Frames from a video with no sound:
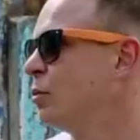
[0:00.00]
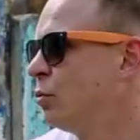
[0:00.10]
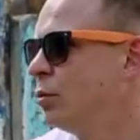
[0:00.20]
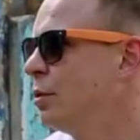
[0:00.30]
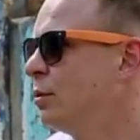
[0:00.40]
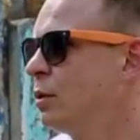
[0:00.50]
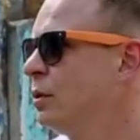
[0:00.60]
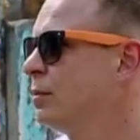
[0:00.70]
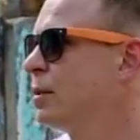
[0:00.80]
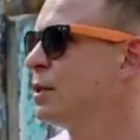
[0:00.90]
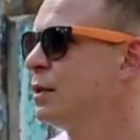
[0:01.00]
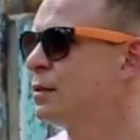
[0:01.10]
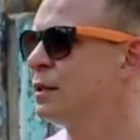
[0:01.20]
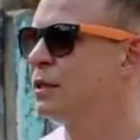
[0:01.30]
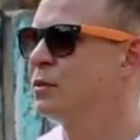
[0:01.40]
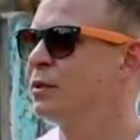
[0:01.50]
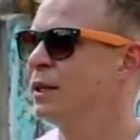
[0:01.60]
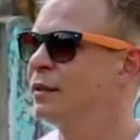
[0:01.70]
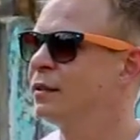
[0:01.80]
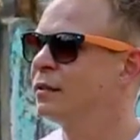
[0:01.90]
Ну и вот, пожалуйста,
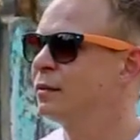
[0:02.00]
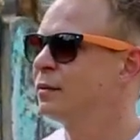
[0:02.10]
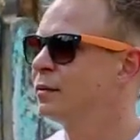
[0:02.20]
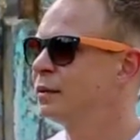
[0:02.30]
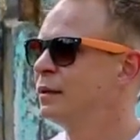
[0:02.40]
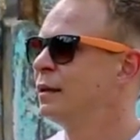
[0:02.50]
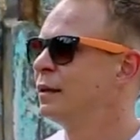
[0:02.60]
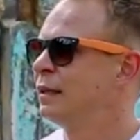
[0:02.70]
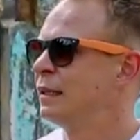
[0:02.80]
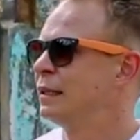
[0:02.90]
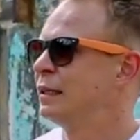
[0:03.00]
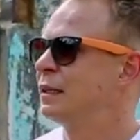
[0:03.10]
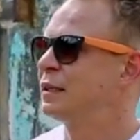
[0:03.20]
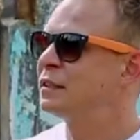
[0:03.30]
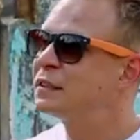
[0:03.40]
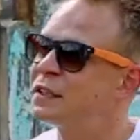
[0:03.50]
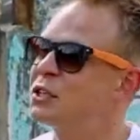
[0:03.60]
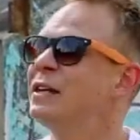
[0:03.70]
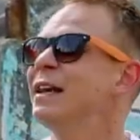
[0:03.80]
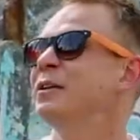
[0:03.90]
результаты, к
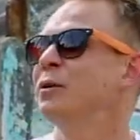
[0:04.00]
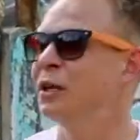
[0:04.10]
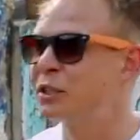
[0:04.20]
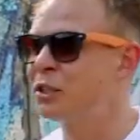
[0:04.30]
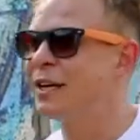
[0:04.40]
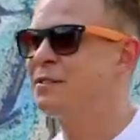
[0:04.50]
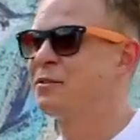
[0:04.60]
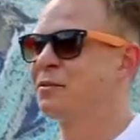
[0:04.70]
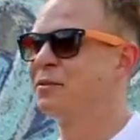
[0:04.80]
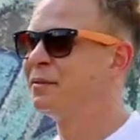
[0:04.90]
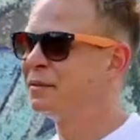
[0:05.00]
сожалению или к счастью,